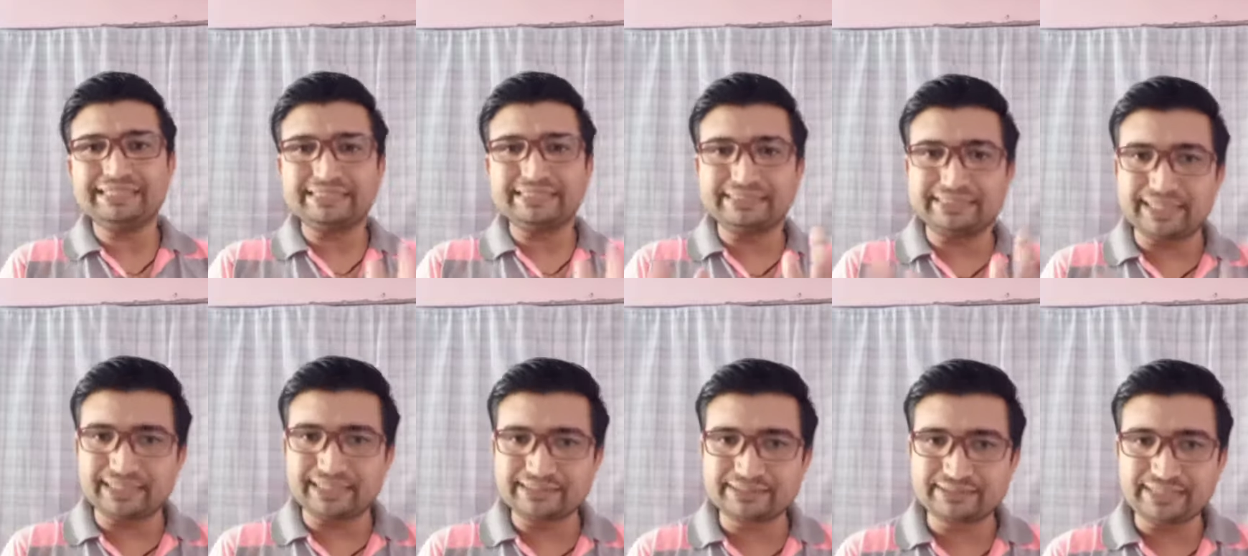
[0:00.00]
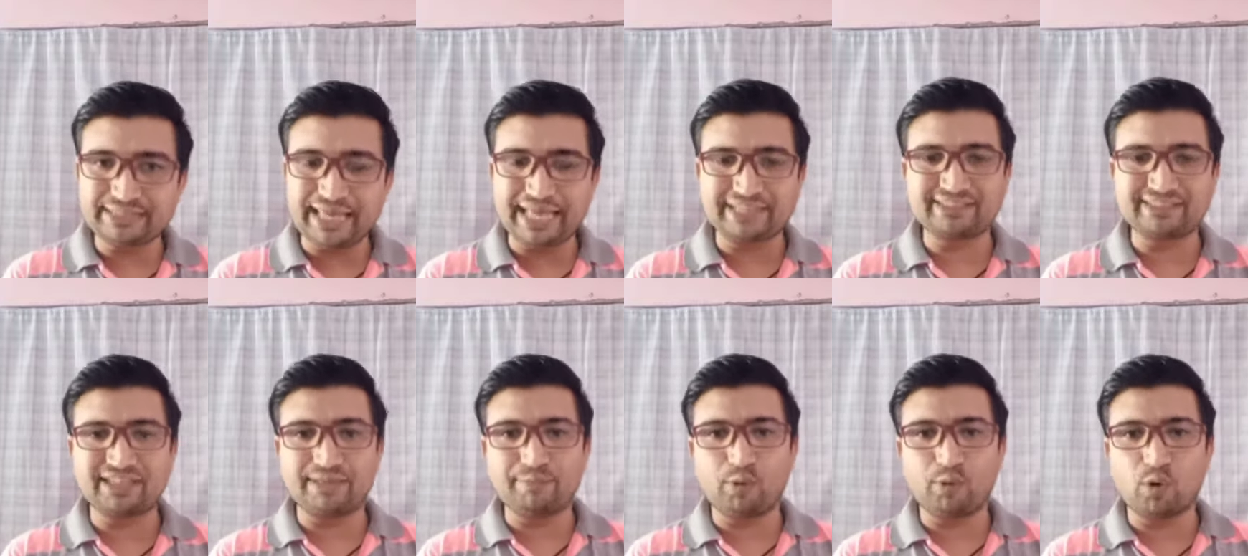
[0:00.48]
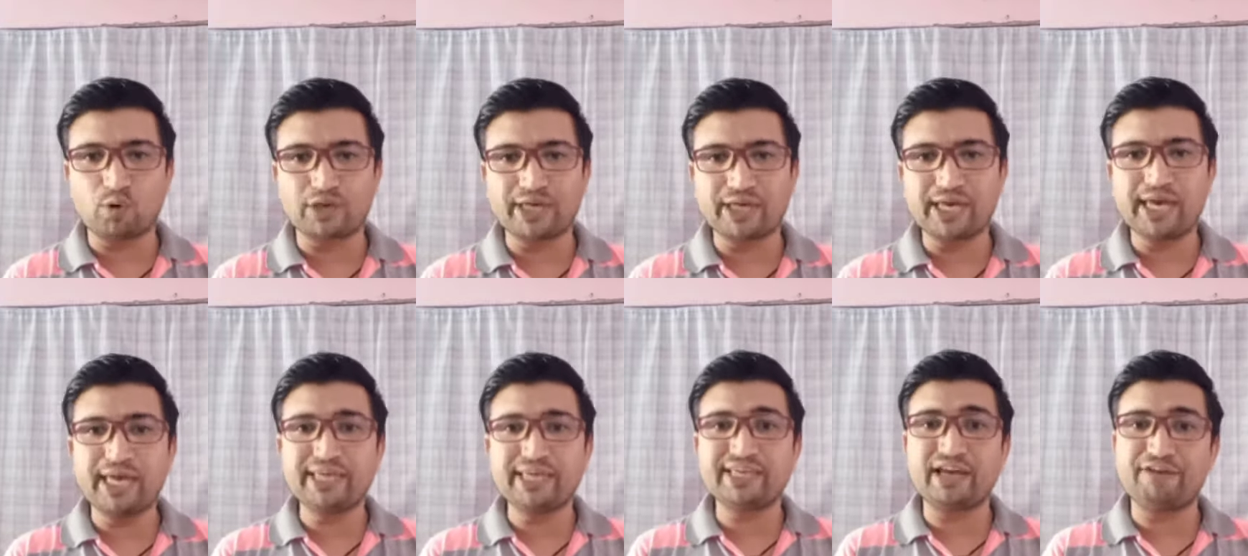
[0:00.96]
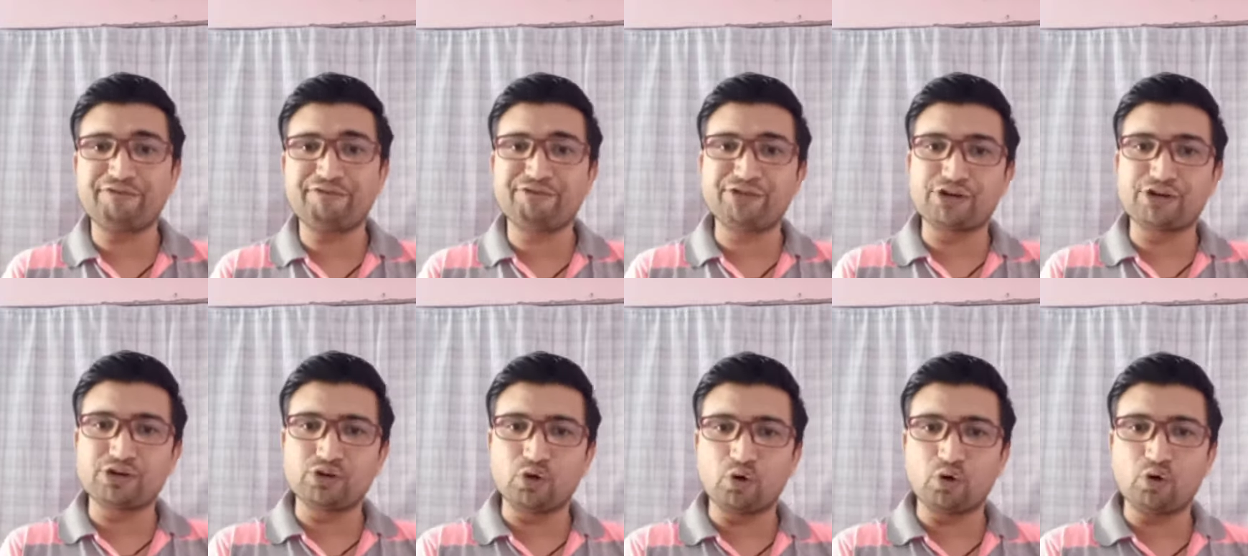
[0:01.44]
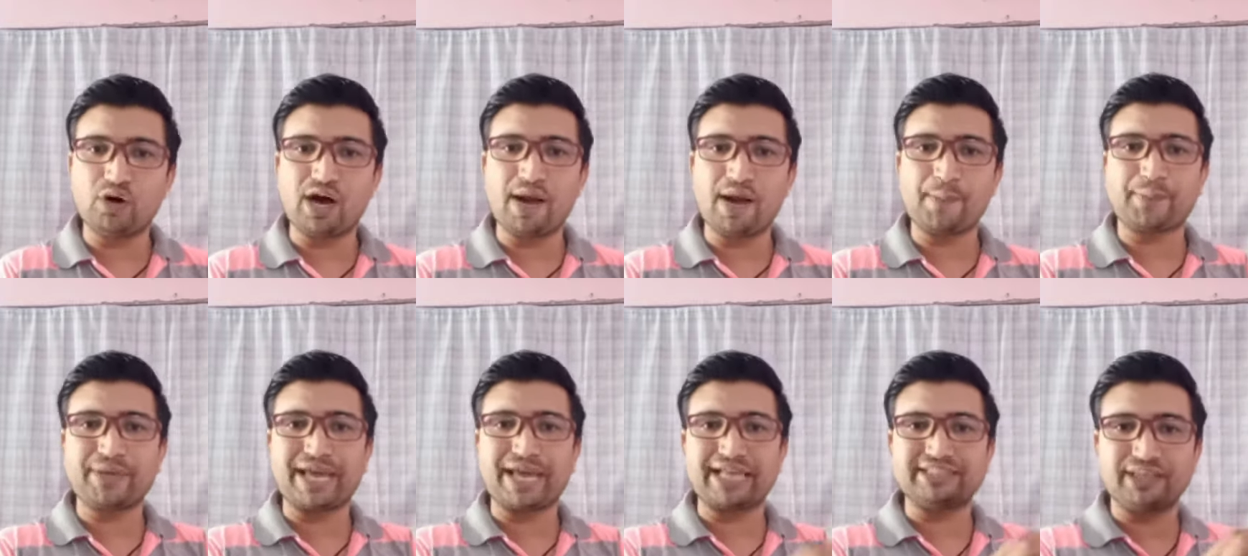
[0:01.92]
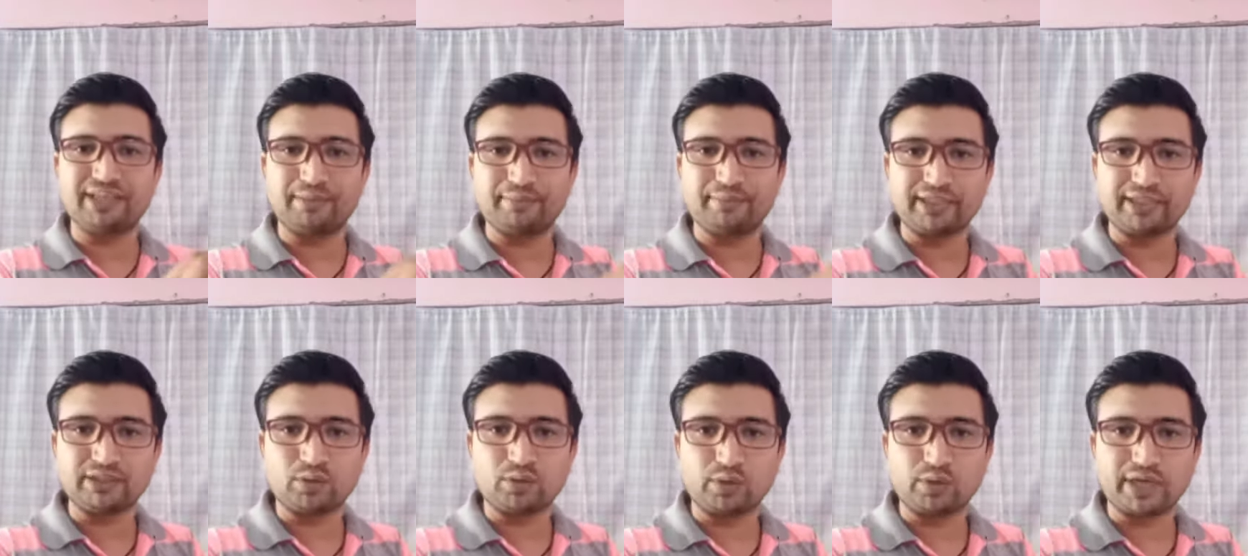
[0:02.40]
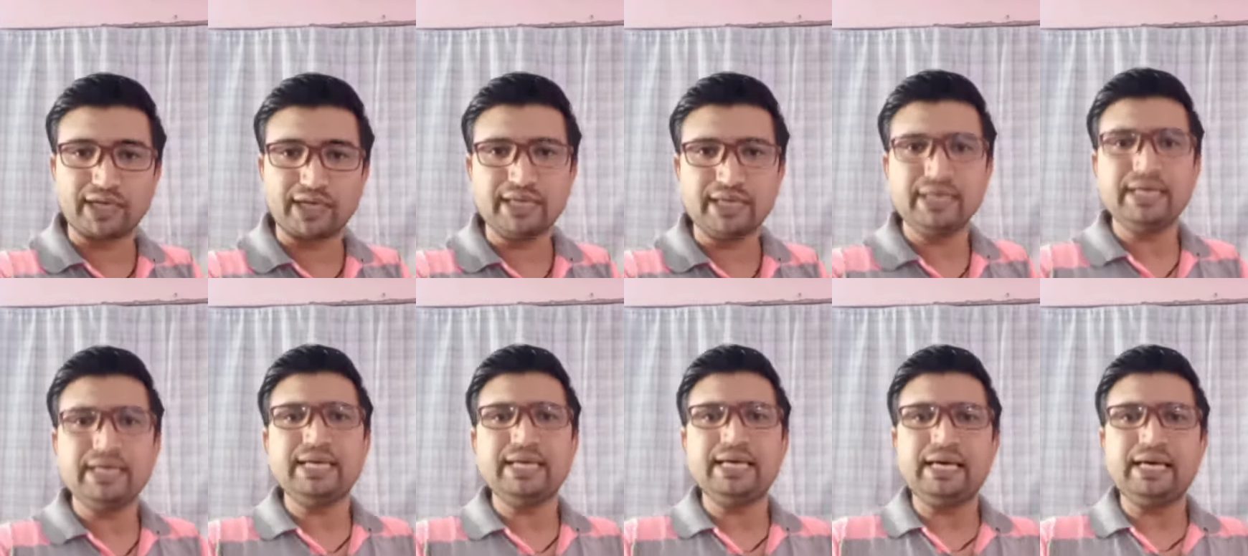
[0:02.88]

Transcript: यस एग्जाम होंगे या फिर नो आपके एग्जाम नहीं होंगे